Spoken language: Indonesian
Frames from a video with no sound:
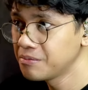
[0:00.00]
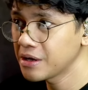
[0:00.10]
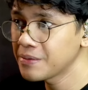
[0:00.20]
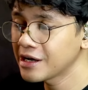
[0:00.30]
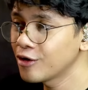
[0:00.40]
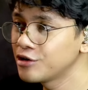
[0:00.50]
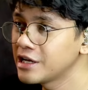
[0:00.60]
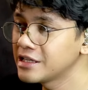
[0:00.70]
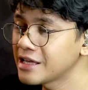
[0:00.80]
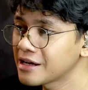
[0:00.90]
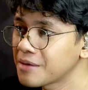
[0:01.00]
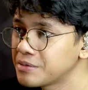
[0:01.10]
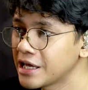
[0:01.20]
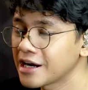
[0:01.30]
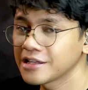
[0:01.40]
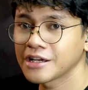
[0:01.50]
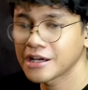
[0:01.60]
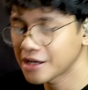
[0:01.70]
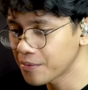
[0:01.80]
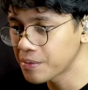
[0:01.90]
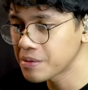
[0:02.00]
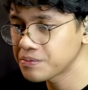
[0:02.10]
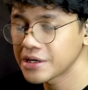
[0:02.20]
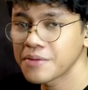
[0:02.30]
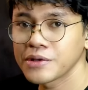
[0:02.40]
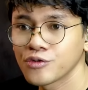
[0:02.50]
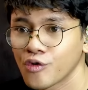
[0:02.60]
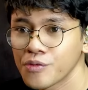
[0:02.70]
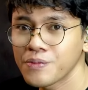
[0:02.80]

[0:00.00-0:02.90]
Bagaimana kalau dia ditangkap di era kepemimpinan Pak Jokowi?